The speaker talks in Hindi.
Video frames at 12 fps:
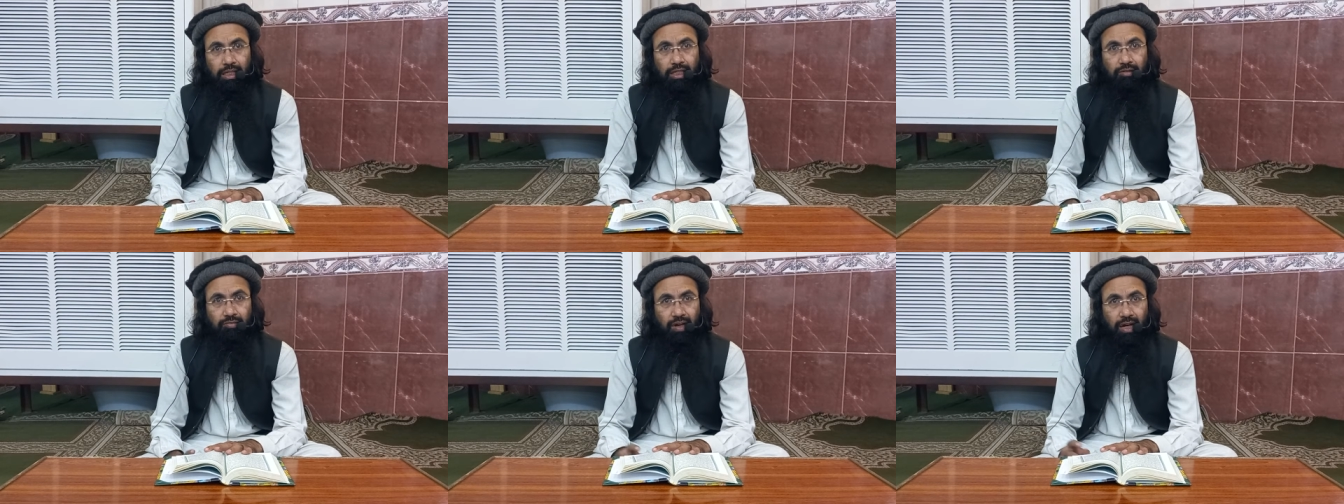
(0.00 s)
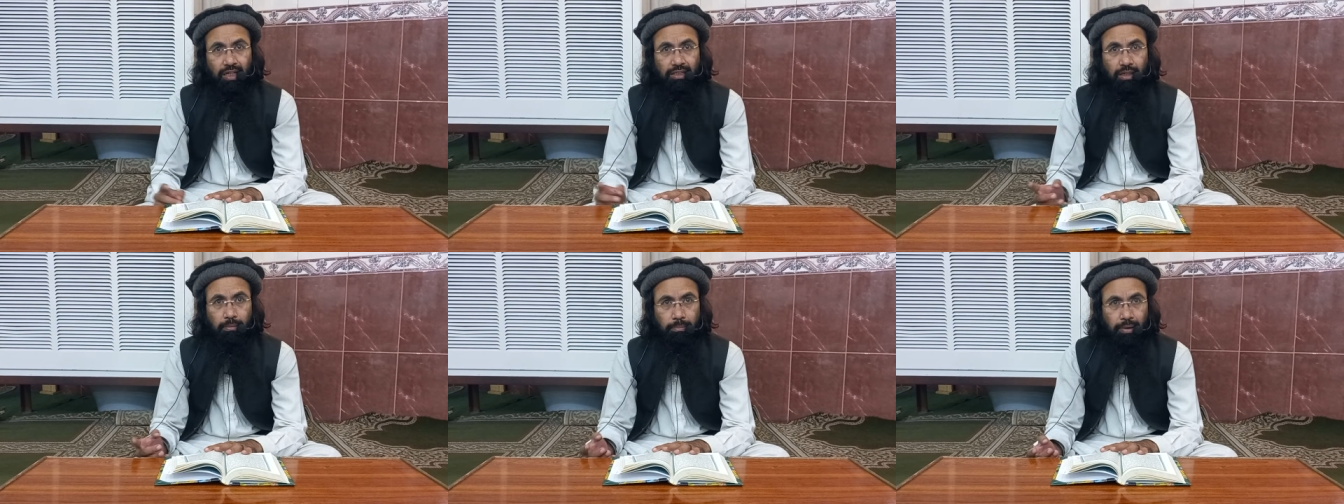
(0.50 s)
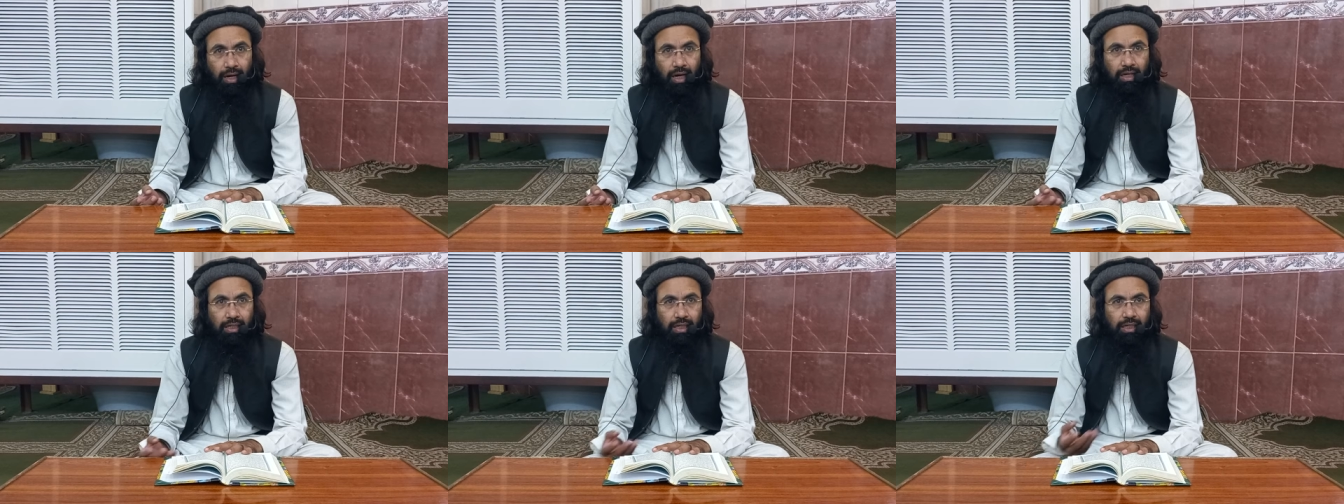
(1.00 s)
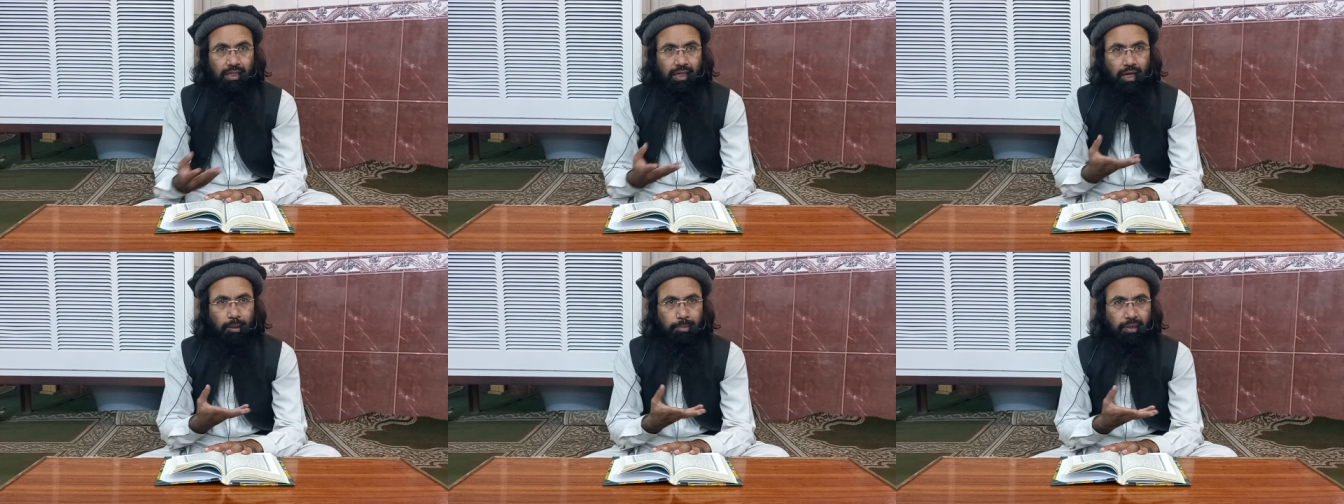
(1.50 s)
ये वहाँ से भागकर
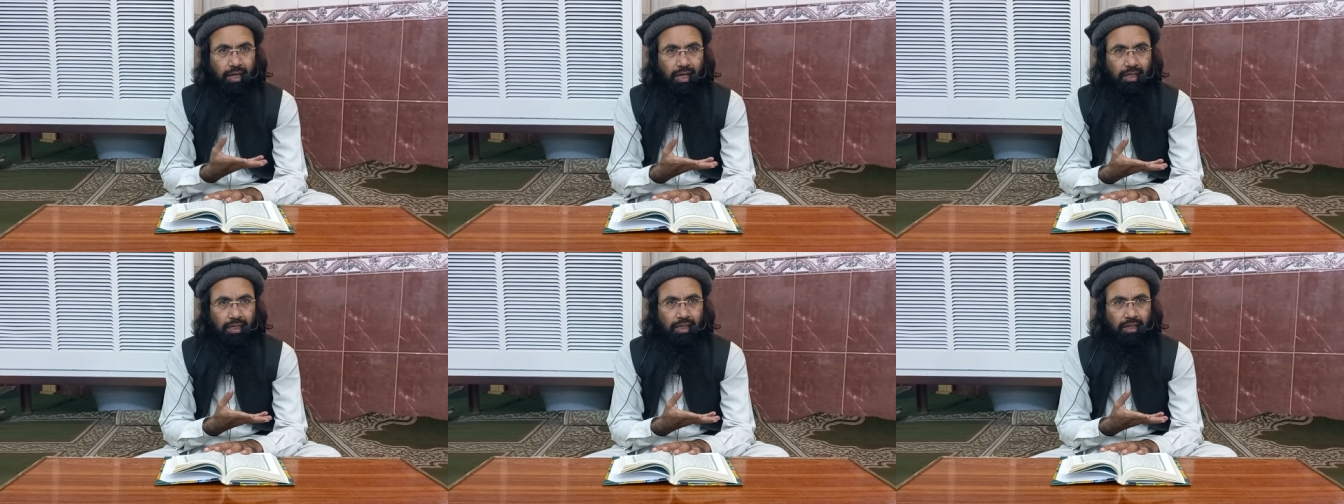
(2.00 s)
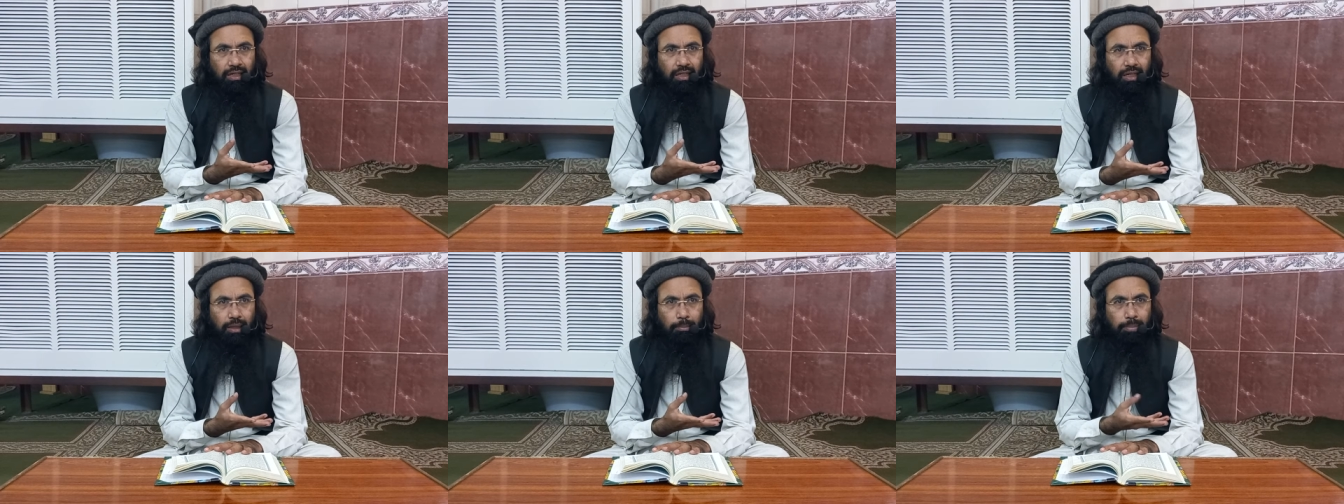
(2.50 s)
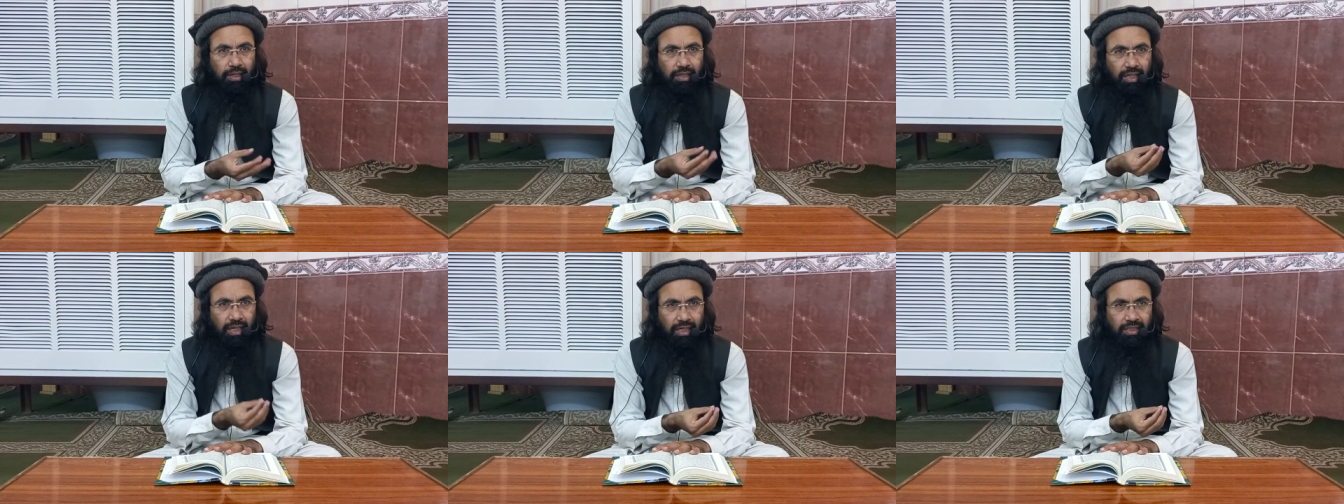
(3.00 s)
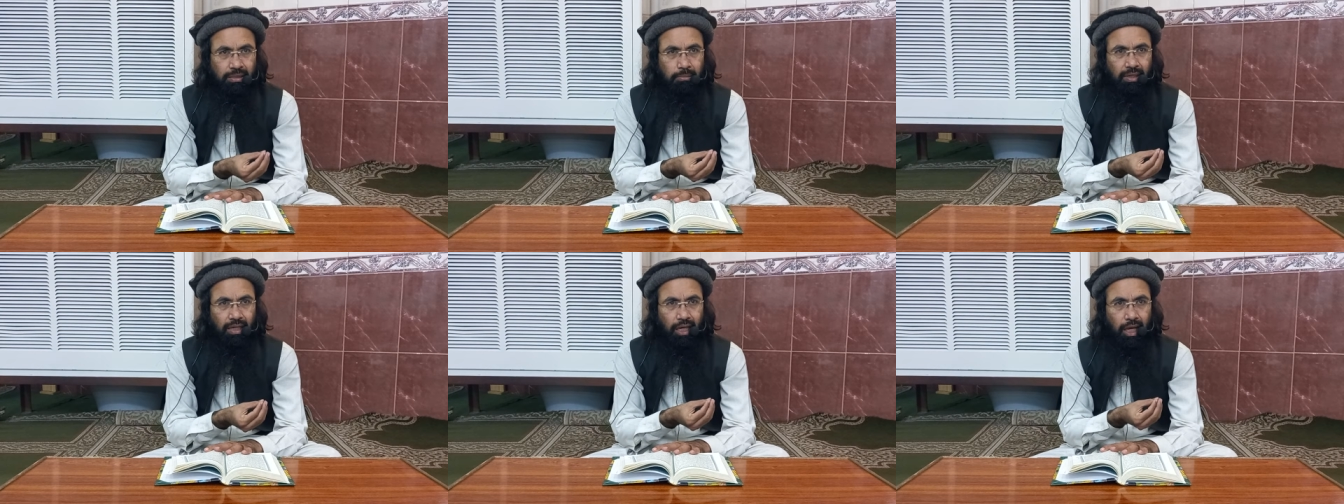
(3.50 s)
यहाँ पर आकर प्रदेश
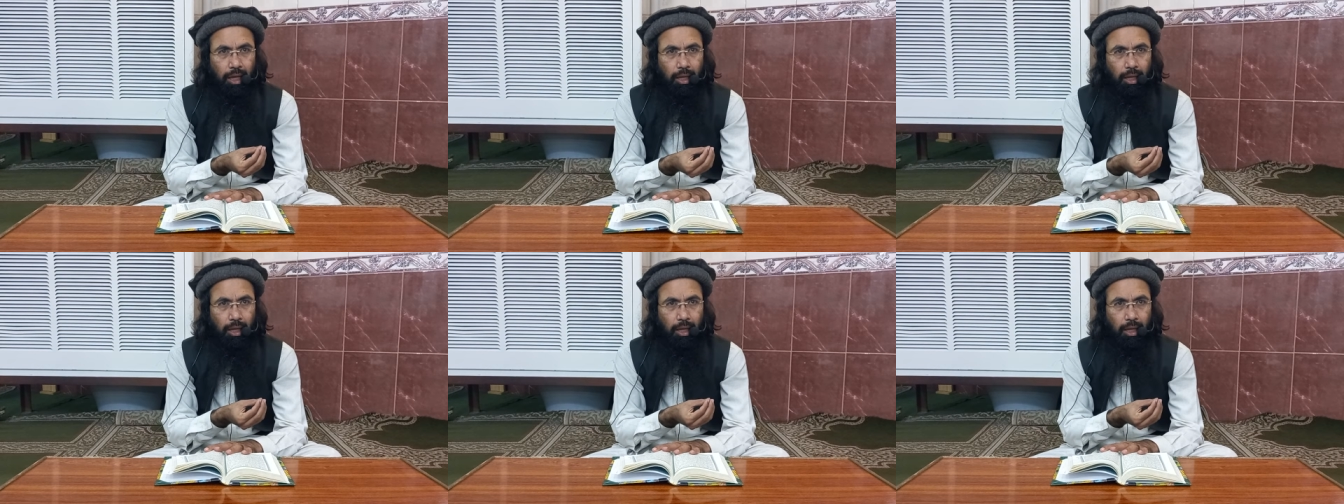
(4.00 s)
में